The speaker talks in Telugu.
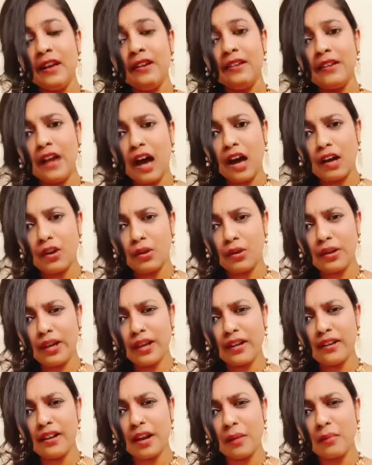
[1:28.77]
నాలో
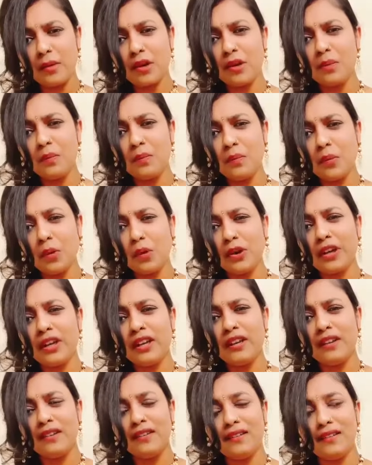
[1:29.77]
నేను నమ్మకం పోయి
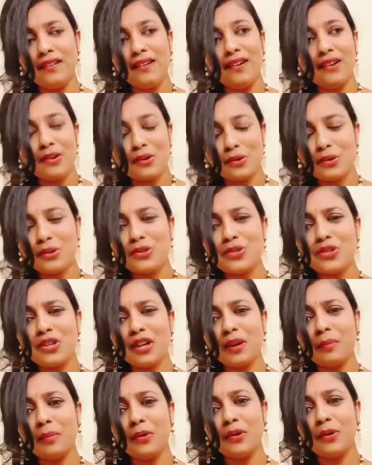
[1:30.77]

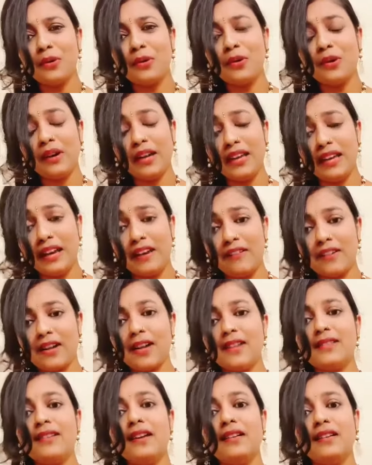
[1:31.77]
కూర్చున్నప్పుడు ఈ
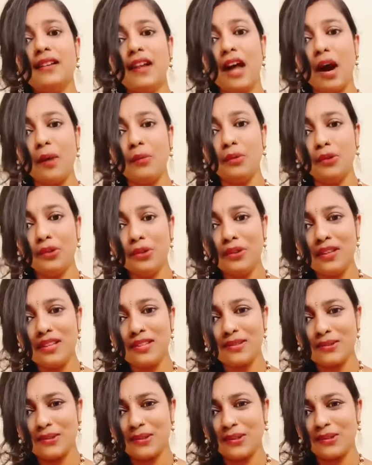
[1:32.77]
అవకాశాన్ని నా ముందు
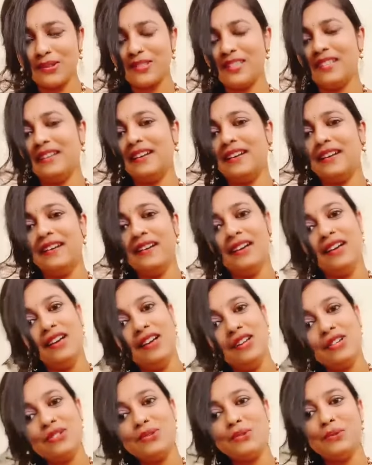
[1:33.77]
తీసుకొని వచ్చిన
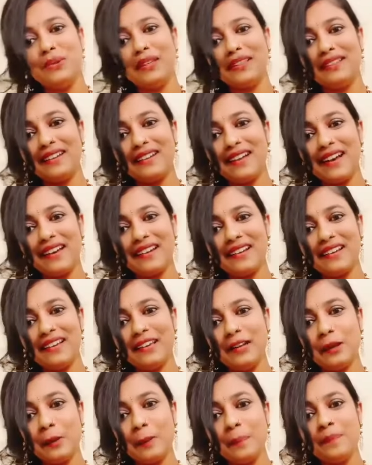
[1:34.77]
సునీత గారికి
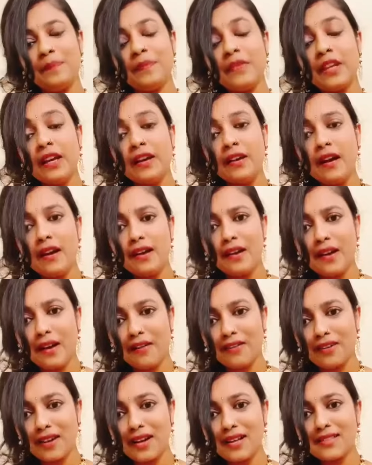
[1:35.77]
ఈ
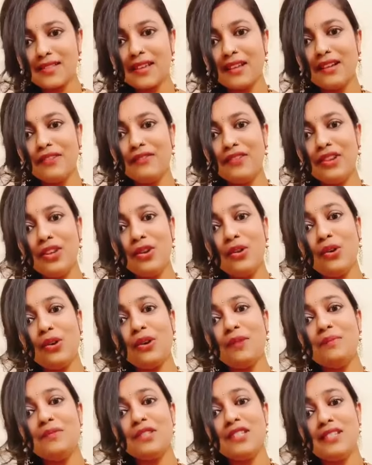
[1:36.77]
అవకాశాన్ని
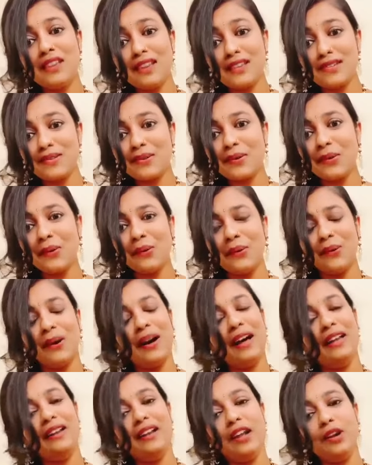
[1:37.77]
వినియోగం చేసుకో
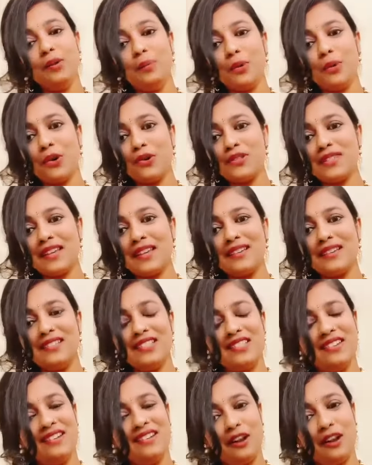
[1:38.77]
అని నన్ను
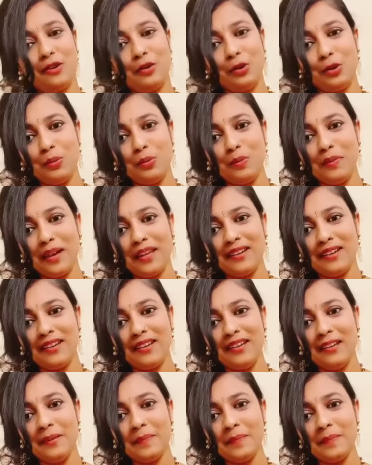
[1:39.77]
ప్రోత్సహించిన నా కుటుంబానికి